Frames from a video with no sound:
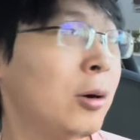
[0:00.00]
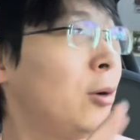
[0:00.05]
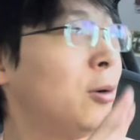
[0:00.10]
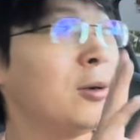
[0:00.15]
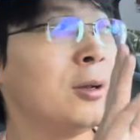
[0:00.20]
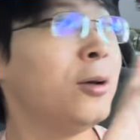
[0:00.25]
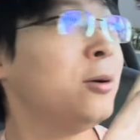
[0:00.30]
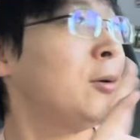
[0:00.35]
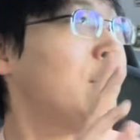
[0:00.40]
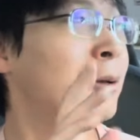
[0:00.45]

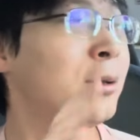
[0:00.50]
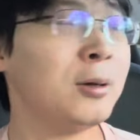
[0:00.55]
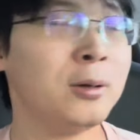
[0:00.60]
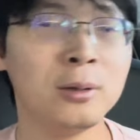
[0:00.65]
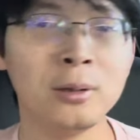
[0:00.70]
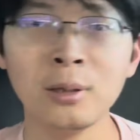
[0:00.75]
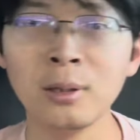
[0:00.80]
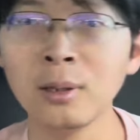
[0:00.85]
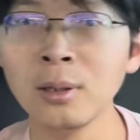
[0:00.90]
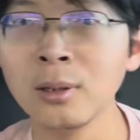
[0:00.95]
了了，
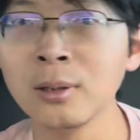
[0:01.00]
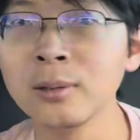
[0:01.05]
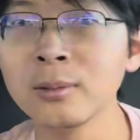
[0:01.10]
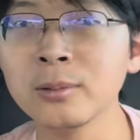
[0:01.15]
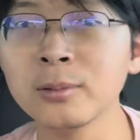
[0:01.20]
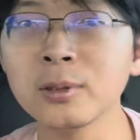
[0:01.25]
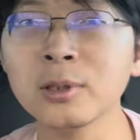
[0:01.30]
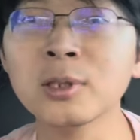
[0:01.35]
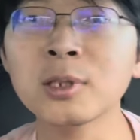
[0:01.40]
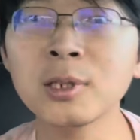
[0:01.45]

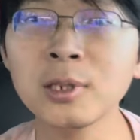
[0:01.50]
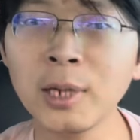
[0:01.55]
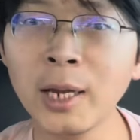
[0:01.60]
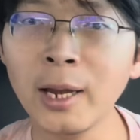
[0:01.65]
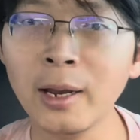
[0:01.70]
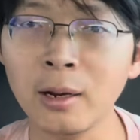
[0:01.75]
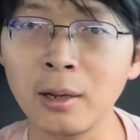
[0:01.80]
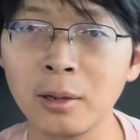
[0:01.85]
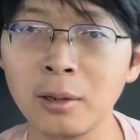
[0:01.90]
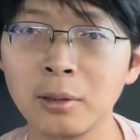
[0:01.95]
失
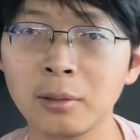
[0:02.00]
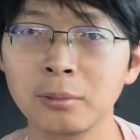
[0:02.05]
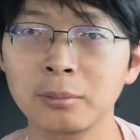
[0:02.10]
业了，